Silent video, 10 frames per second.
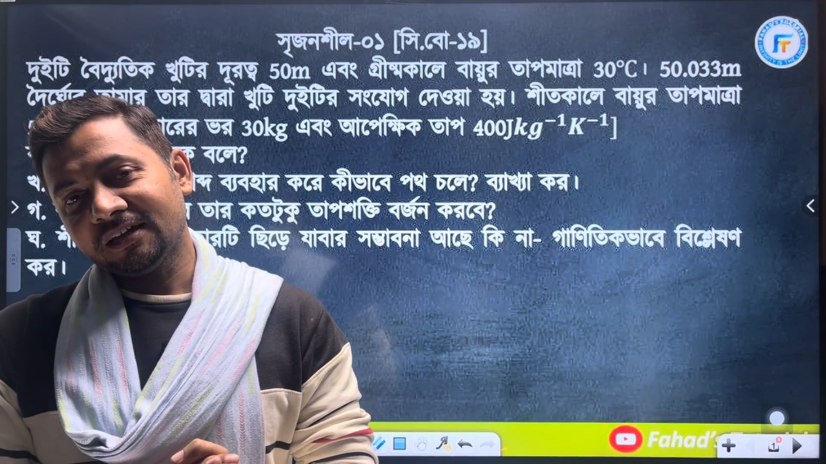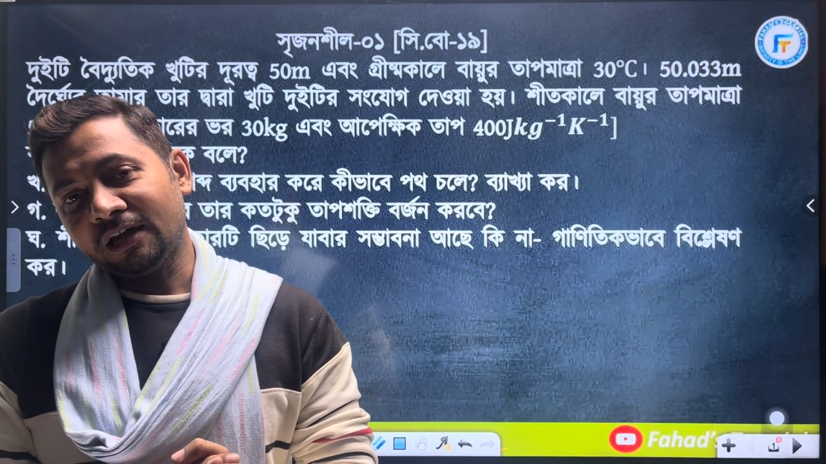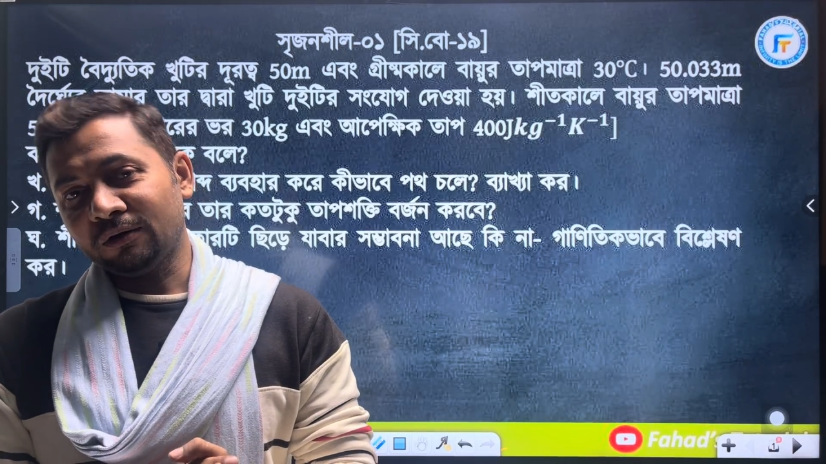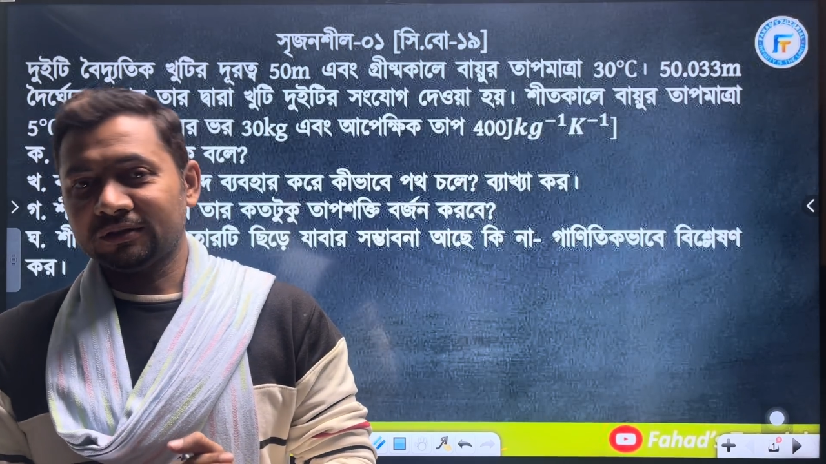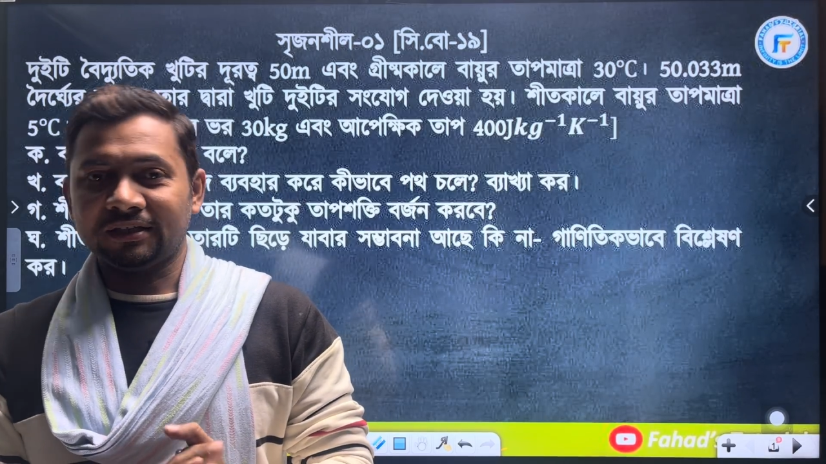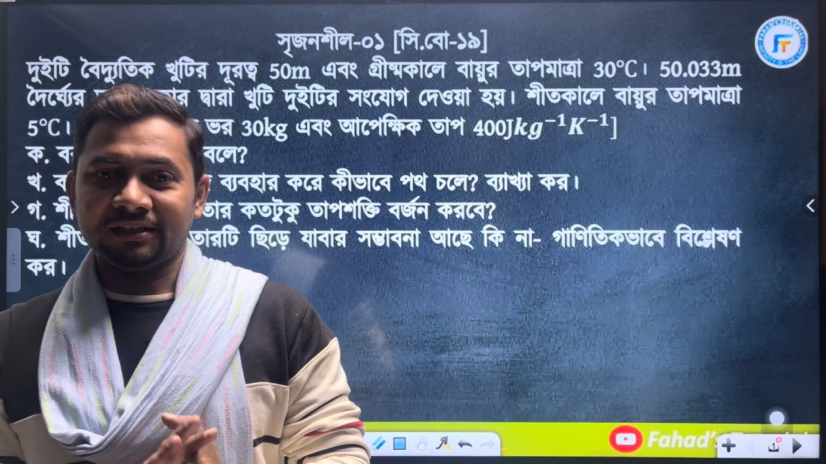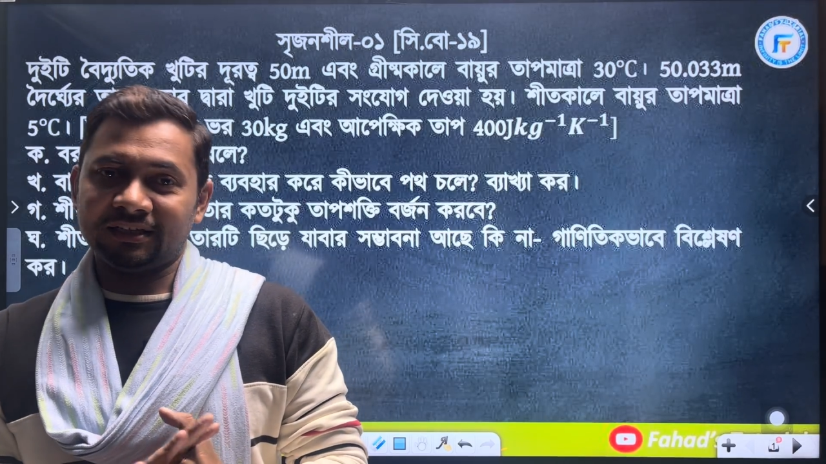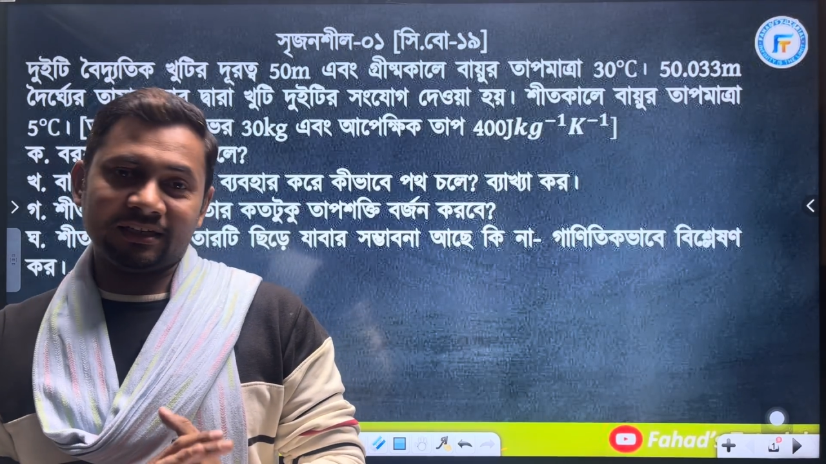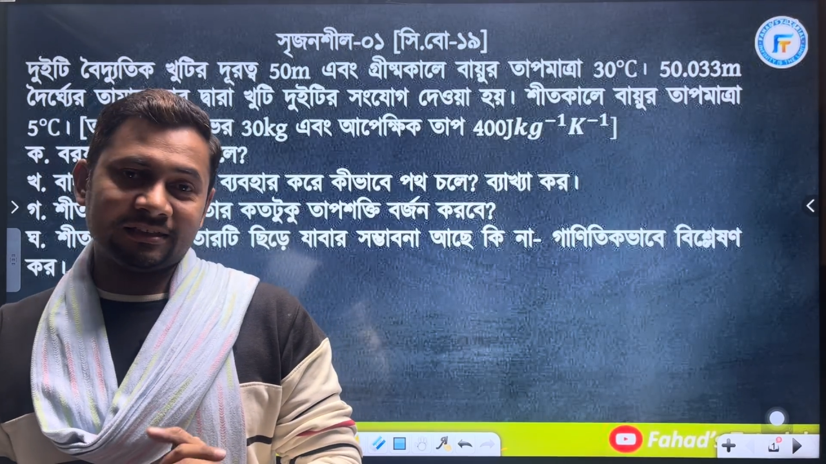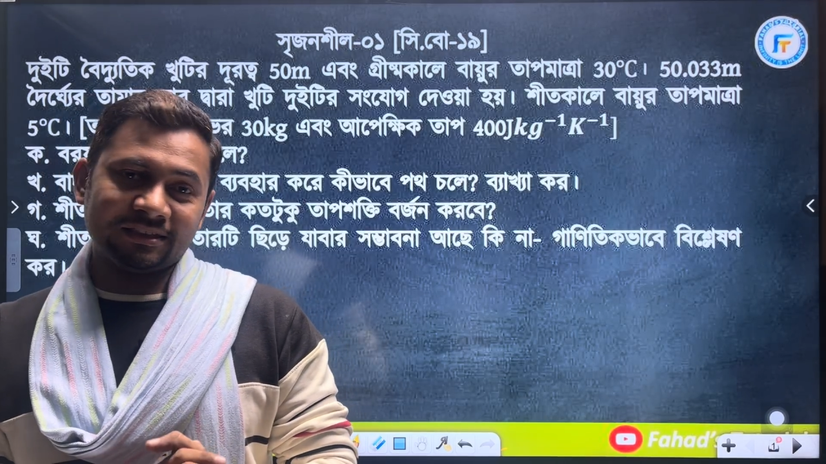এই অধ্যায়
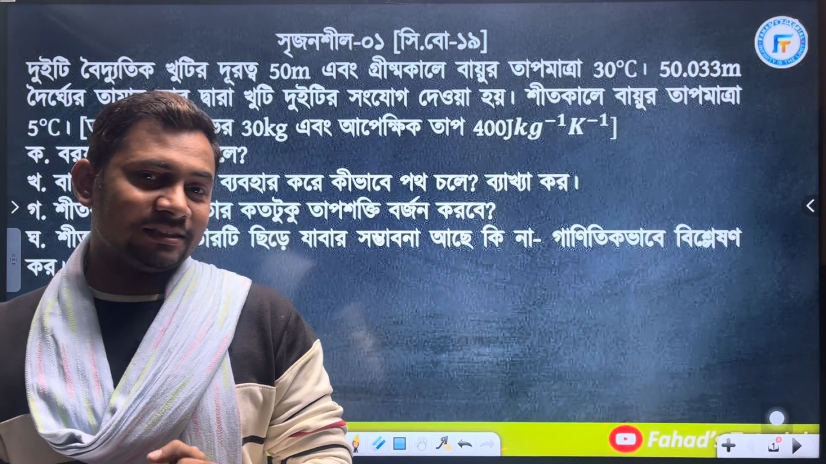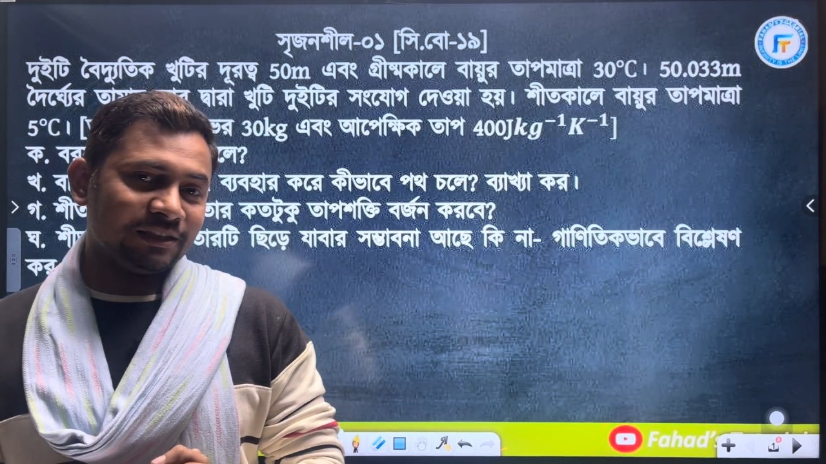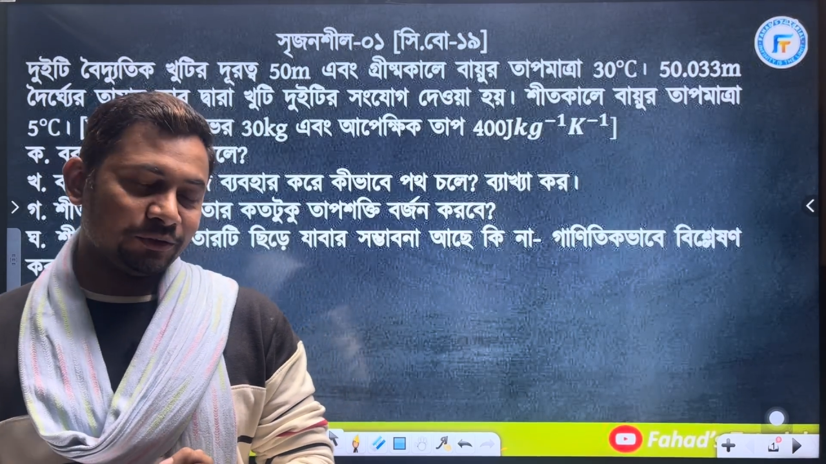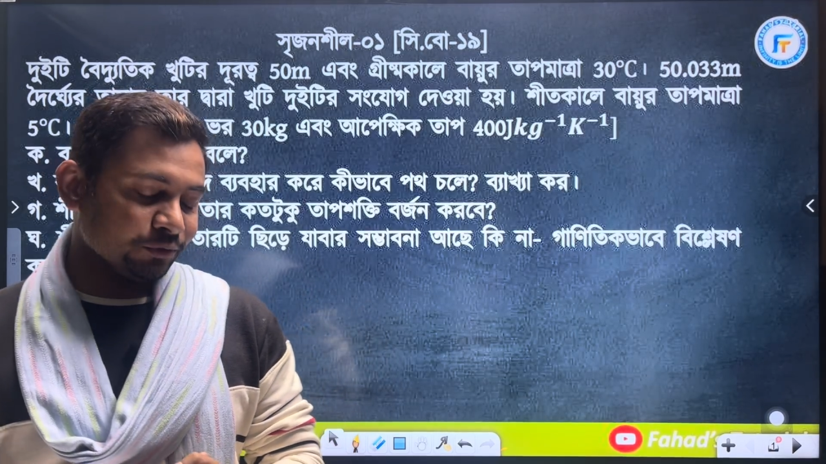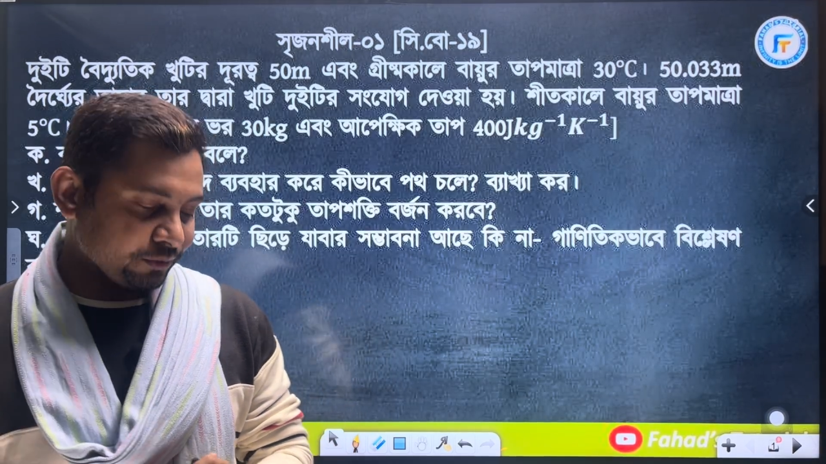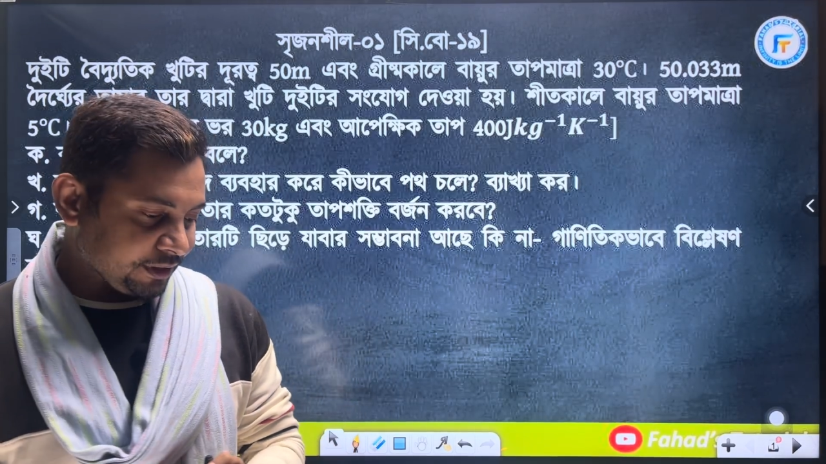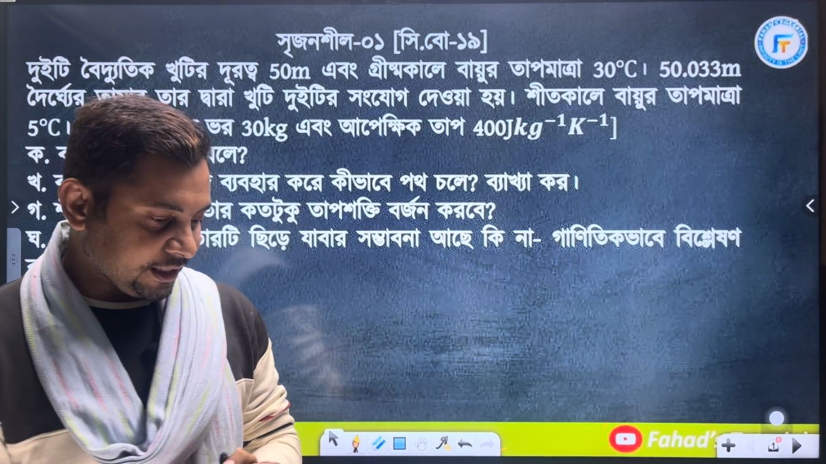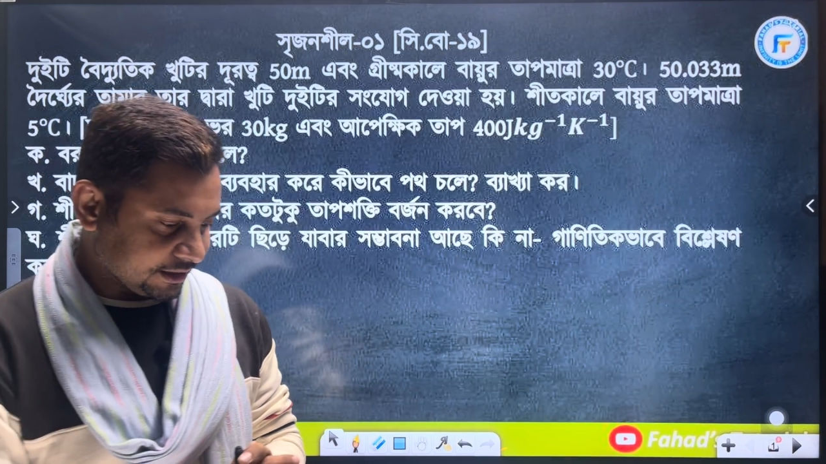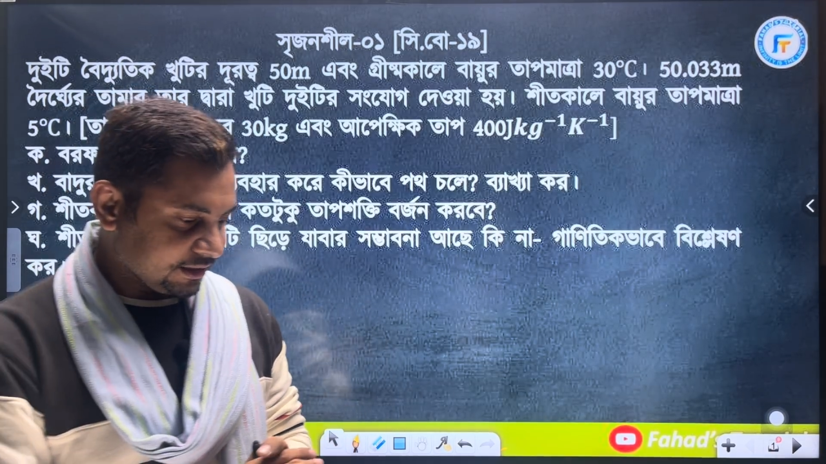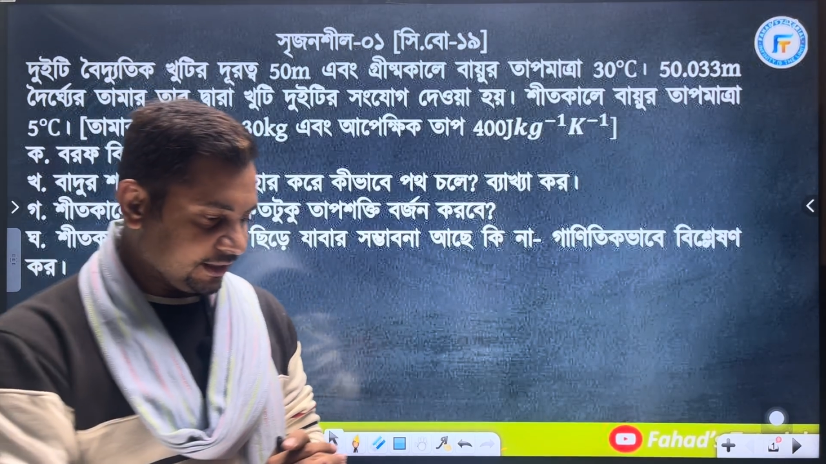থেকে যে সিকিউগুলো
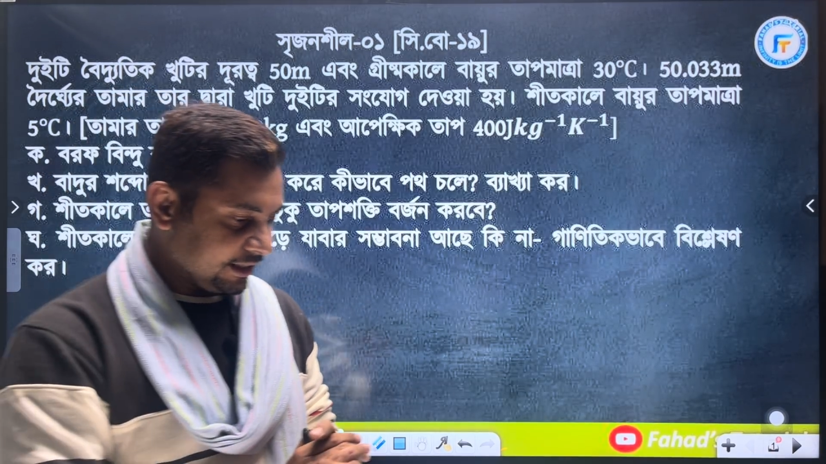আসে